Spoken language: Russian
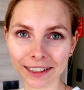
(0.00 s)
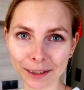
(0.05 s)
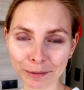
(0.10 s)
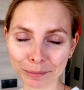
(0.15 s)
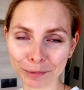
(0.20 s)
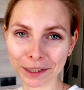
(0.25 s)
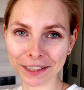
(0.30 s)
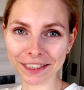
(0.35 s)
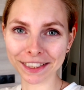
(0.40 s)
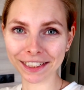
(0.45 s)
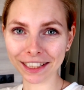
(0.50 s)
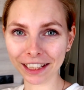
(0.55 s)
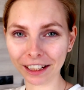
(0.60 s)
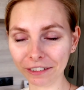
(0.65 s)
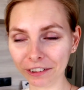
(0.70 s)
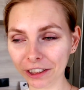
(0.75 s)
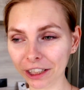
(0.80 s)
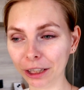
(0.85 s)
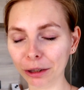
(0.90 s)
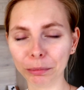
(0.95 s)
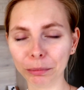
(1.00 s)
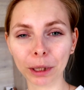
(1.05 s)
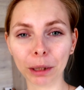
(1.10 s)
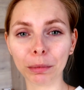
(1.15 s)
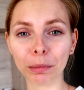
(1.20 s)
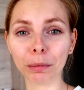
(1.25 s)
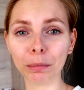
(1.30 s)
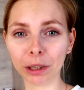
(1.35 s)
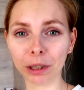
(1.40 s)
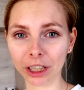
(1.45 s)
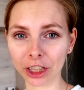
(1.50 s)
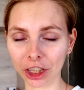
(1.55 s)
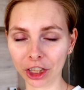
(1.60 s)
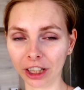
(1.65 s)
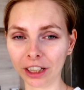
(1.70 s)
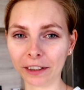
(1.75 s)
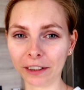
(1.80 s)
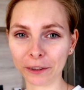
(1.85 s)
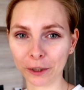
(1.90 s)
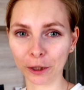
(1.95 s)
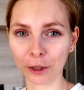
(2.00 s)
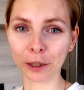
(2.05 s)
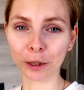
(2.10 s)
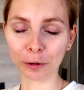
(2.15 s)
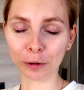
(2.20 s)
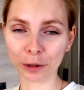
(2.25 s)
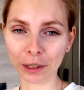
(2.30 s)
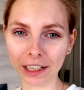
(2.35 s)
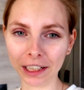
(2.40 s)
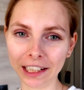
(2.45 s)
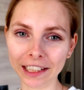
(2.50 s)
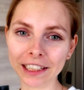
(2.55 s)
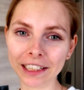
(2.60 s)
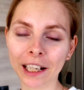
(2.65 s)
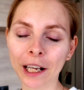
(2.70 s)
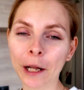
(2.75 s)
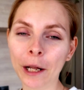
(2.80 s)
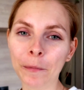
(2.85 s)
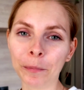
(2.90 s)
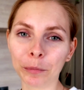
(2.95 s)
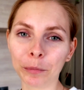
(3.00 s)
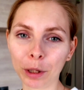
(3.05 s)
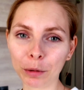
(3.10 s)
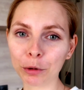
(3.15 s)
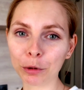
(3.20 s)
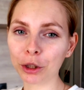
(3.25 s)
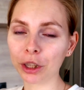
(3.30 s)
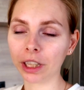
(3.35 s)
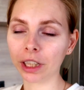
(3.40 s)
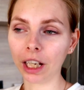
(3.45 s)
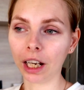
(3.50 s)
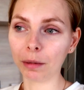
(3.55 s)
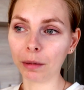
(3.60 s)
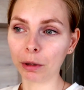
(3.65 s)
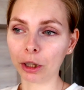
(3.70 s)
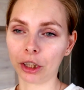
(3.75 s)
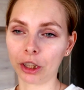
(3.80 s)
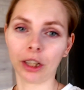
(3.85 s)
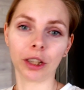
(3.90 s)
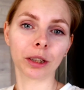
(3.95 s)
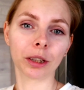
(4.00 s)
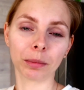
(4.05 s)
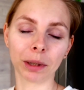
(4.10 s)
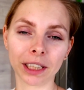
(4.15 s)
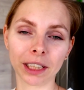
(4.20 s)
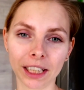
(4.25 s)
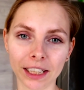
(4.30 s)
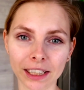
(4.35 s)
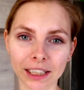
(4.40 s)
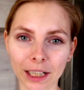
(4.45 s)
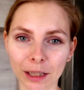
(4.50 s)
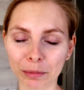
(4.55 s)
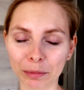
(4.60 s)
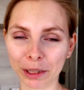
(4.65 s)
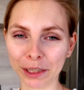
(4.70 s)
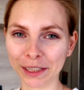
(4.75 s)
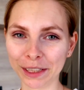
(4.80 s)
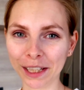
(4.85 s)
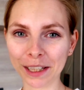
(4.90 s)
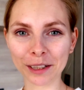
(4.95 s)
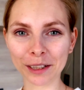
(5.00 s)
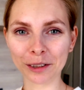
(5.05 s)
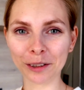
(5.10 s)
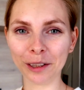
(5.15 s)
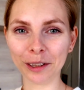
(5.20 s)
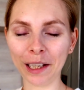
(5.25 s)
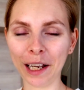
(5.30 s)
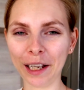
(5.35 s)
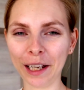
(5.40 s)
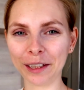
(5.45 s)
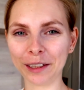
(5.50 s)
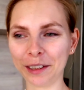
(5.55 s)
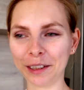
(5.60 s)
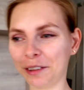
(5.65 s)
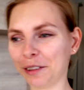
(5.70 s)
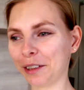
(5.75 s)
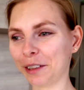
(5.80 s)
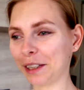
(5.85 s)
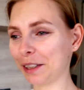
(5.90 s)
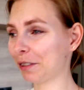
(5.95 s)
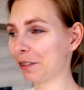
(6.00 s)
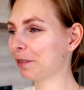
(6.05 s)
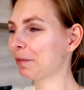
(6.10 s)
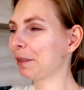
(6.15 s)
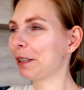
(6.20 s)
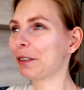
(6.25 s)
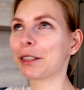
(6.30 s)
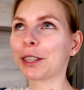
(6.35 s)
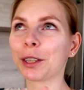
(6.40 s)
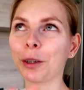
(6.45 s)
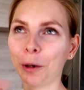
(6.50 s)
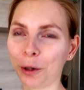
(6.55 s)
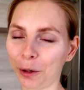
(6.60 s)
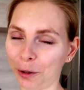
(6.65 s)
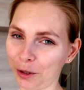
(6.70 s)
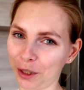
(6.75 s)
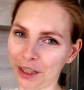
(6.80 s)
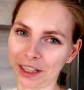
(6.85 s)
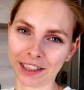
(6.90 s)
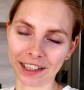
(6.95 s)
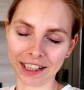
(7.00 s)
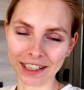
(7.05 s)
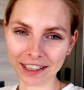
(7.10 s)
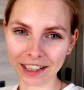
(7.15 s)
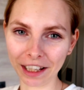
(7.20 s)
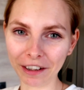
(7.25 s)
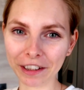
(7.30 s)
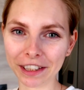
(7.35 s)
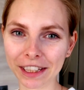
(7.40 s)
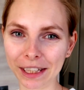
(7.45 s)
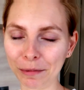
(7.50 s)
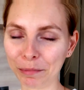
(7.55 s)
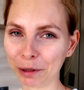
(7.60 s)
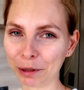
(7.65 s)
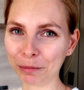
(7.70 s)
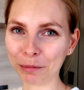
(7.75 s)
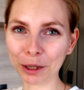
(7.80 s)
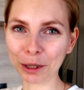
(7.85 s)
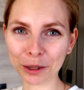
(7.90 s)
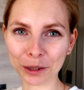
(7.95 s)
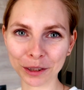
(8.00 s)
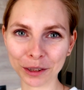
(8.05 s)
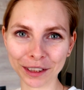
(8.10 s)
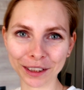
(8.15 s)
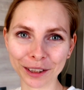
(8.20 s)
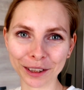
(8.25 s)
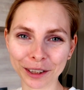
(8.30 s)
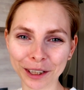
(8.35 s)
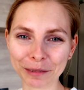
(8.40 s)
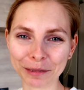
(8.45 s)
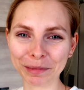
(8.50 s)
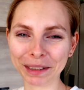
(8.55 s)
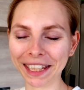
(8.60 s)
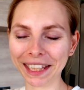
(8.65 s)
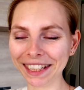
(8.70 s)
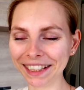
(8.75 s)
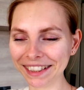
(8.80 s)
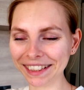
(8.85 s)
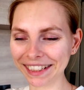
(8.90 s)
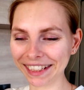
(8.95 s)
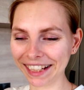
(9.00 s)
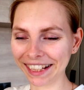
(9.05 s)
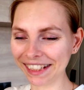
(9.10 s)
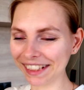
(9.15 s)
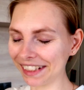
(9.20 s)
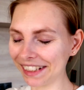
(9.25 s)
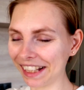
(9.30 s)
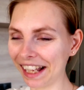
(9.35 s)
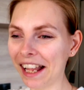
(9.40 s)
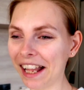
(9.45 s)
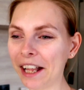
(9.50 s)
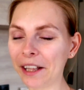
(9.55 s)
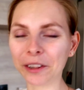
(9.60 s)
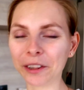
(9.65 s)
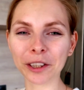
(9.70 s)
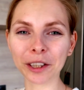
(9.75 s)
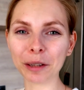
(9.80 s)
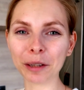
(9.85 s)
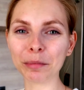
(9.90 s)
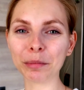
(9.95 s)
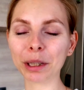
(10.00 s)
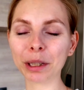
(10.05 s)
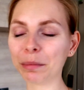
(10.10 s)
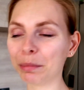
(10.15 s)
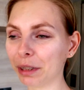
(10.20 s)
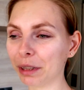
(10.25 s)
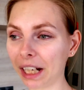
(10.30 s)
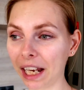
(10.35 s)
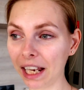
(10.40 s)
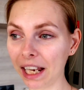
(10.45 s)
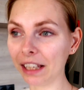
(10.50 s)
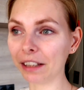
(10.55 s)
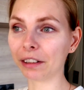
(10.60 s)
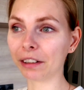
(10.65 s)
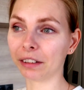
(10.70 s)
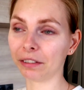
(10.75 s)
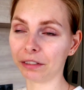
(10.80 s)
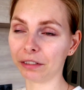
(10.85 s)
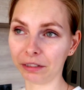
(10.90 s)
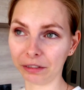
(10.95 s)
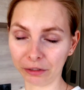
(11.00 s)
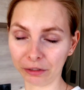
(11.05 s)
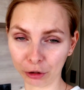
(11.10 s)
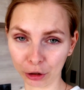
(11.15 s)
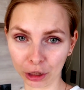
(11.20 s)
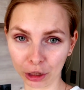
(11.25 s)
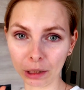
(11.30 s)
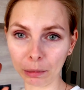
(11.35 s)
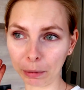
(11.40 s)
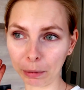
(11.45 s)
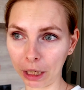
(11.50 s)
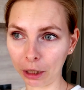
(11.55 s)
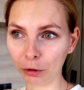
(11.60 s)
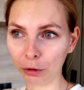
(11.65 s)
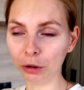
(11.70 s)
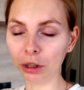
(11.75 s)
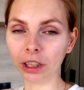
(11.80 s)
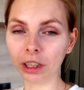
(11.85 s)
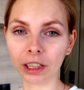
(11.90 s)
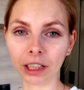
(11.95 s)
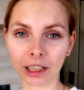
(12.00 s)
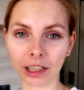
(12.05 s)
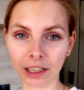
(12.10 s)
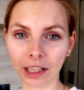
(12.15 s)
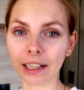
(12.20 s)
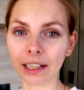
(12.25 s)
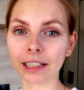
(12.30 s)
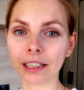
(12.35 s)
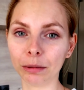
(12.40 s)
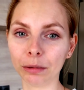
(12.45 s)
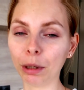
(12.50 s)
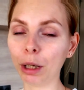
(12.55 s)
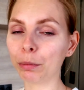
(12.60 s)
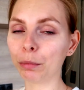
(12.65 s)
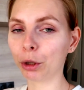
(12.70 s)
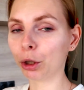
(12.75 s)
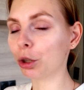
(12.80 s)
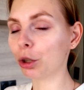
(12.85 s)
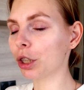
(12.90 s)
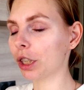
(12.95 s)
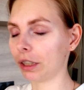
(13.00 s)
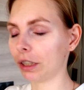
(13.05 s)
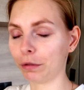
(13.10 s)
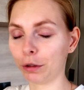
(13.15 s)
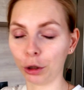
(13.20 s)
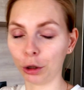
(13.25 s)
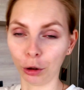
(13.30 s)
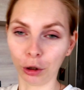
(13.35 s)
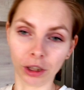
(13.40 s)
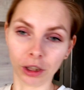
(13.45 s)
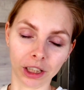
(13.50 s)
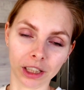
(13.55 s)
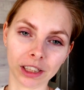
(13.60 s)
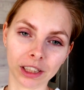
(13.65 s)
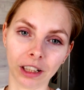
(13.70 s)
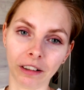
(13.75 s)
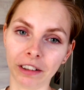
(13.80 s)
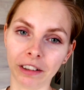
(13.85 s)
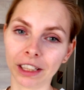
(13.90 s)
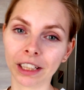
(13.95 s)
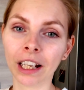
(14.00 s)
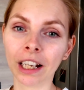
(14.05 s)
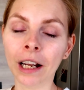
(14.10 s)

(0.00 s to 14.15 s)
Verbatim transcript: и это монтировала, и мне бы было жалко все это удалять, потому что я обожаю смотреть, как мои дети гуляют, и вот это мне все хочется оставить, и я понимаю, что это только мне интересно. но ну, я, мне реально, вот на прогулках, когда я их снимаю, мне хочется все это оставить.